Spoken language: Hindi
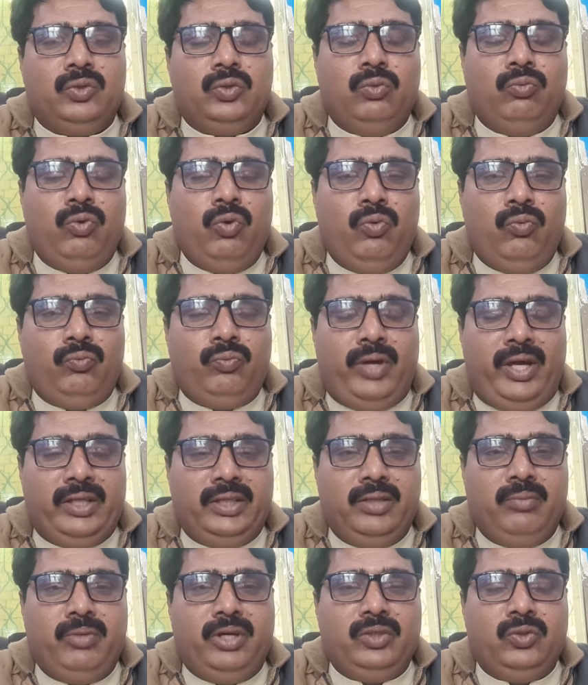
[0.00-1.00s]
तो वो
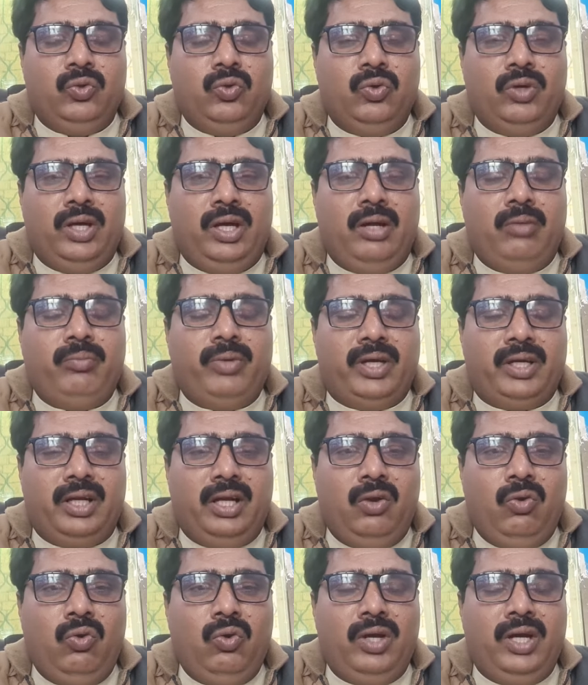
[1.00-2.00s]
फ़ायदेमंद होगा
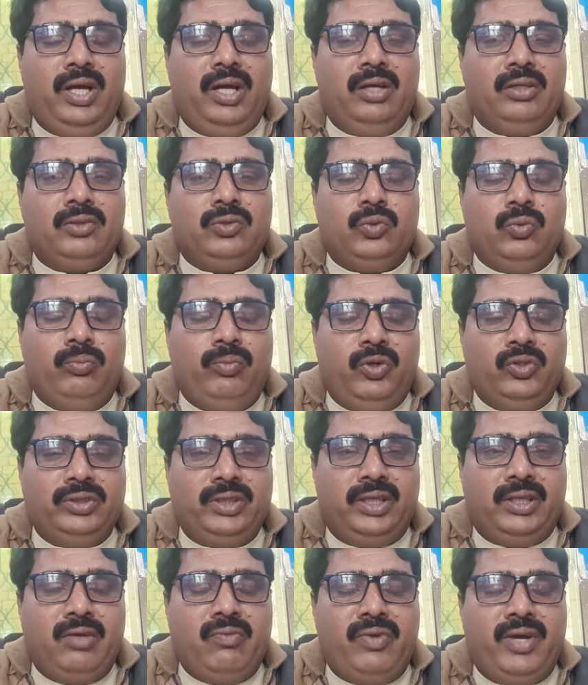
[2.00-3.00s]
बकरा होगा तो बहुत
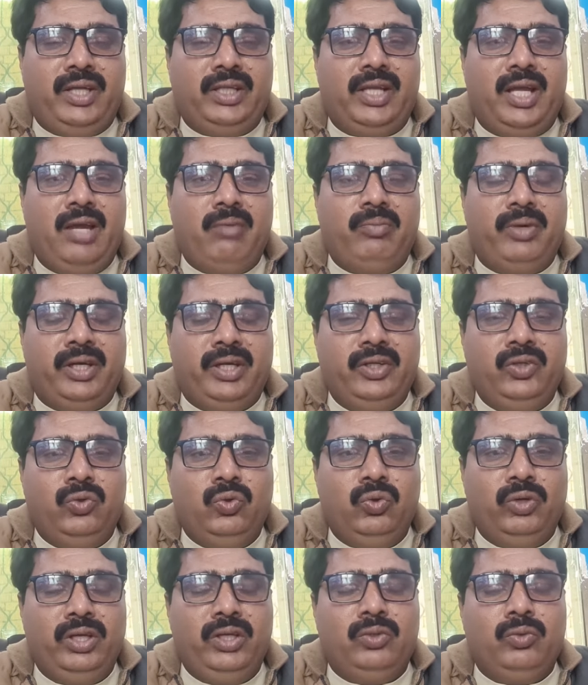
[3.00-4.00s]
ज़्यादा फ़ायदा है बकरी
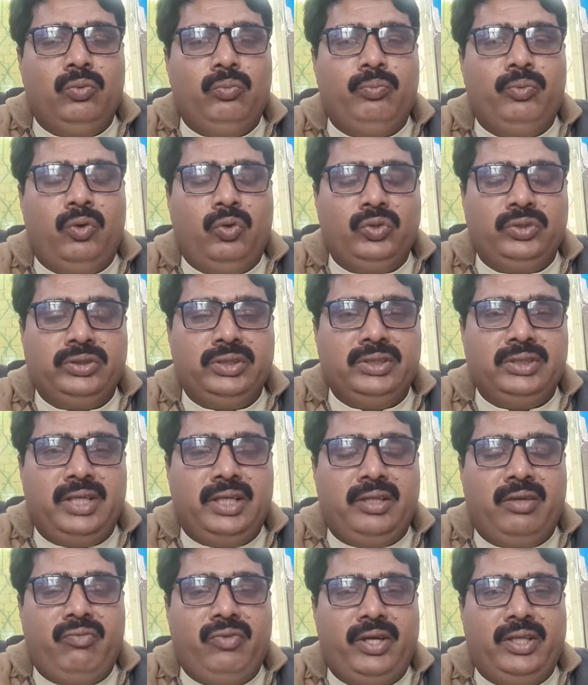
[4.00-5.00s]
होगी तो उससे
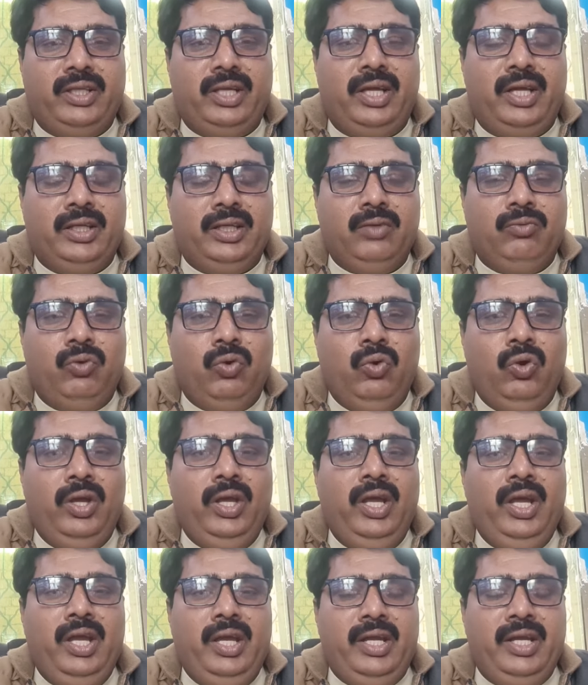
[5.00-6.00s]
ज़्यादा फ़ायदा है कि वो
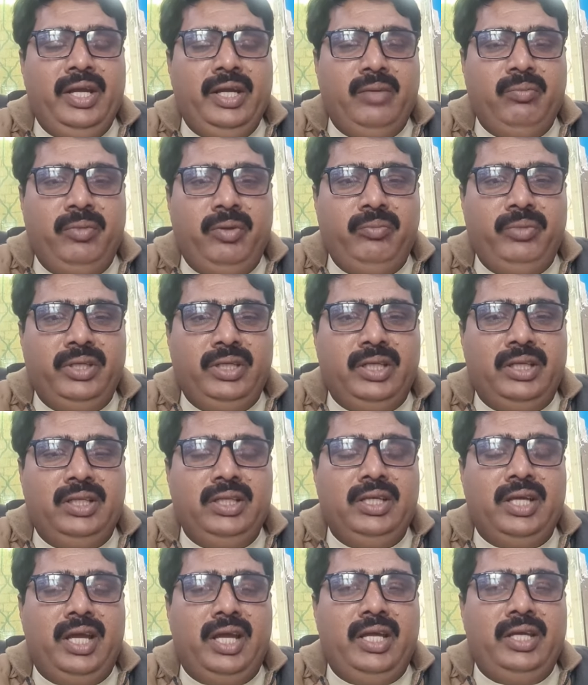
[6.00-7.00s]
हीट में भी
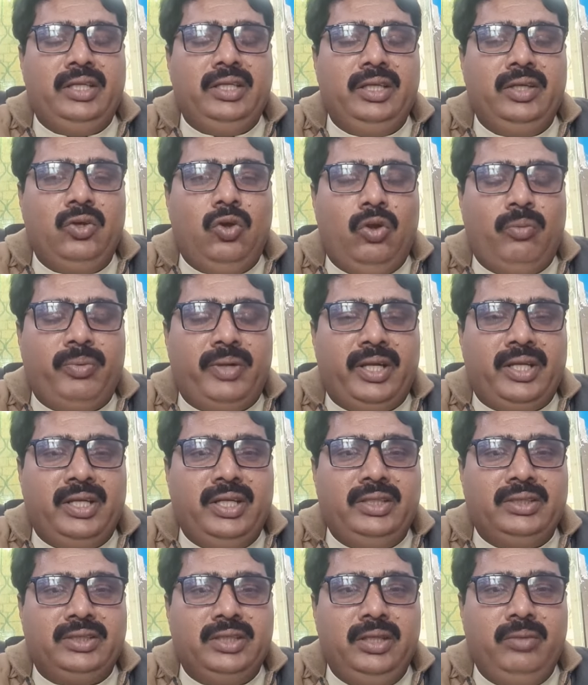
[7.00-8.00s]
जल्दी आएगी और
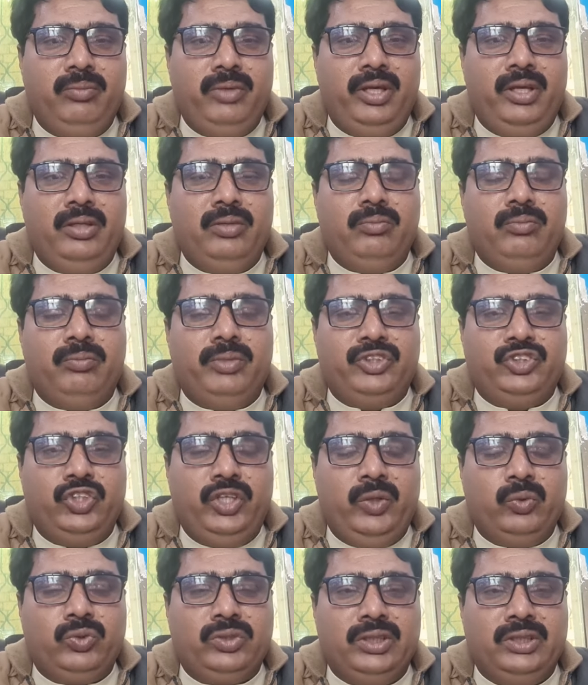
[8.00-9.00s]
प्रेगनेंसी में
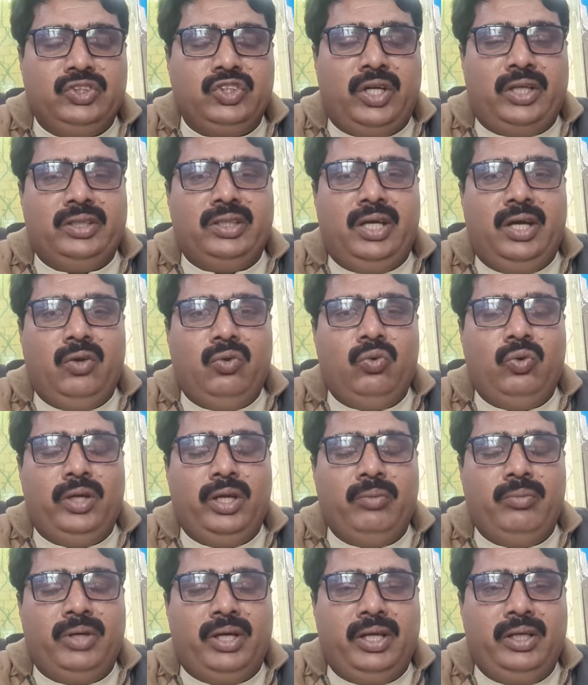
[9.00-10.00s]
बच्चे उसके जानदार
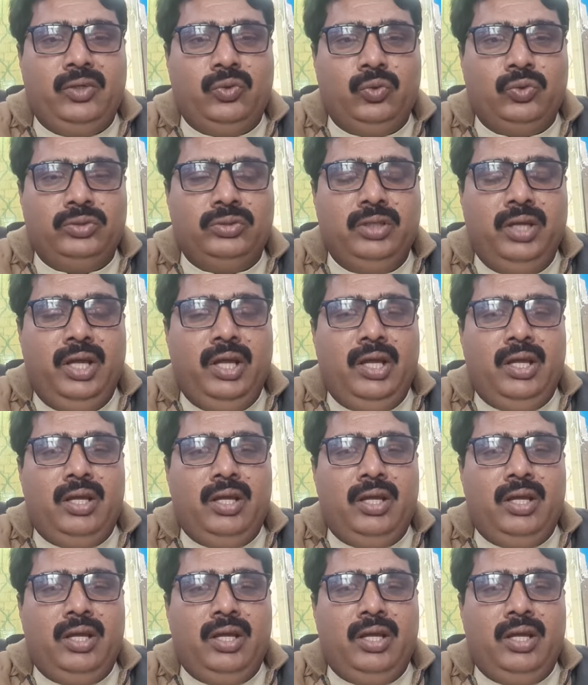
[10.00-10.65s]
होंगे बकरी खुद